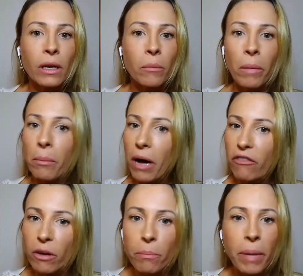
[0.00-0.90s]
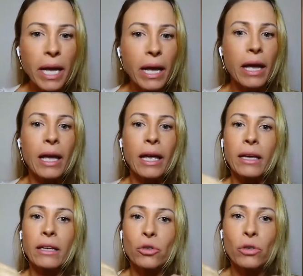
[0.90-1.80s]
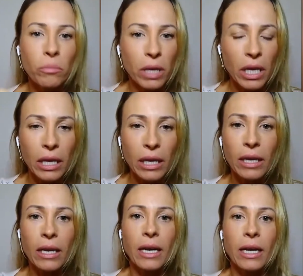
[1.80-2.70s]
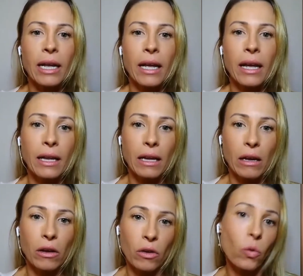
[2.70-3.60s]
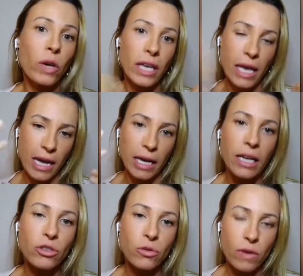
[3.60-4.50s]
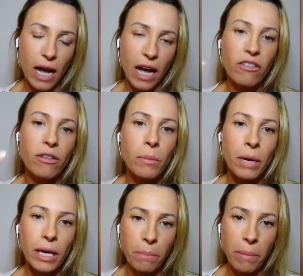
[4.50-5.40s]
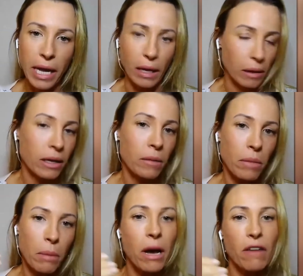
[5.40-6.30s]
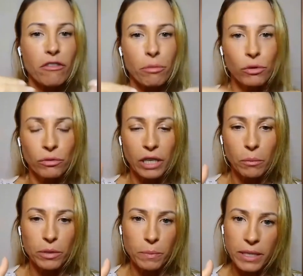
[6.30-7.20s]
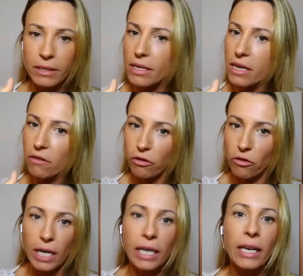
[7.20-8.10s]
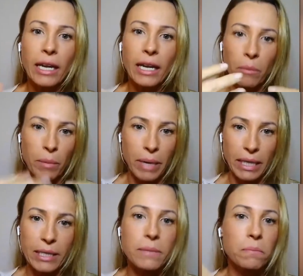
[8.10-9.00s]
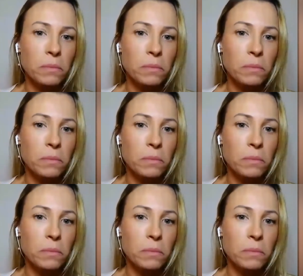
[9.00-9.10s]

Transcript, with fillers: mamava bem, dormia, né? O que ela julgava mamar bem mamava por um tempo específico ali, né? Mamadas